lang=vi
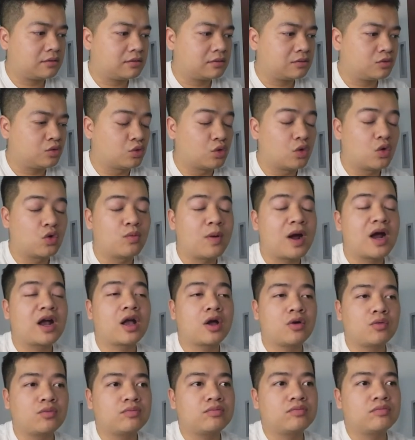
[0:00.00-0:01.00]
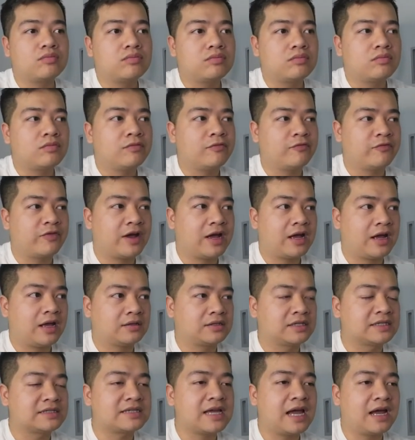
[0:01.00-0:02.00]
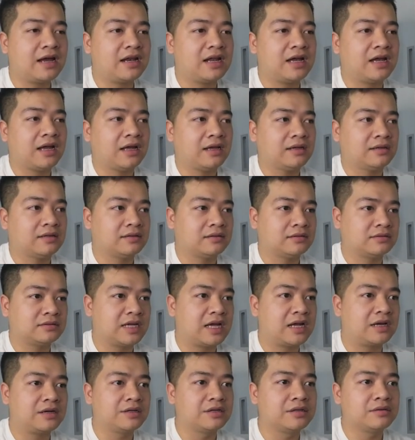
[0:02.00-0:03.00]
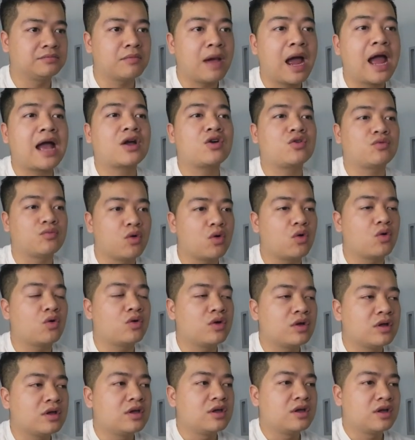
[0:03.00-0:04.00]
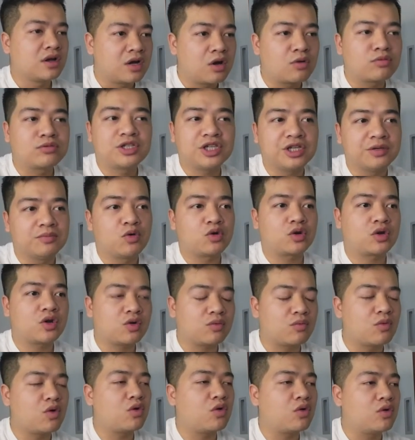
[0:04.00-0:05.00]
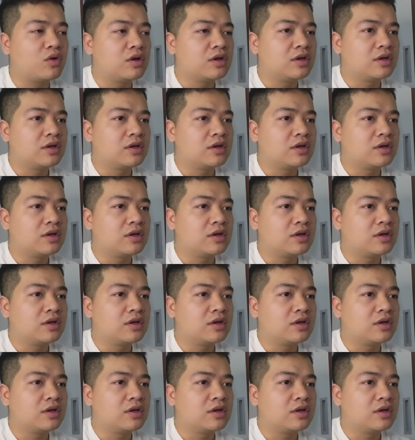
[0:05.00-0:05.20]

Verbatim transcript: thủ đô Bangkok, và chính xác là sang đến 3 câu lạc bộ, không chỉ một câu lạc bộ.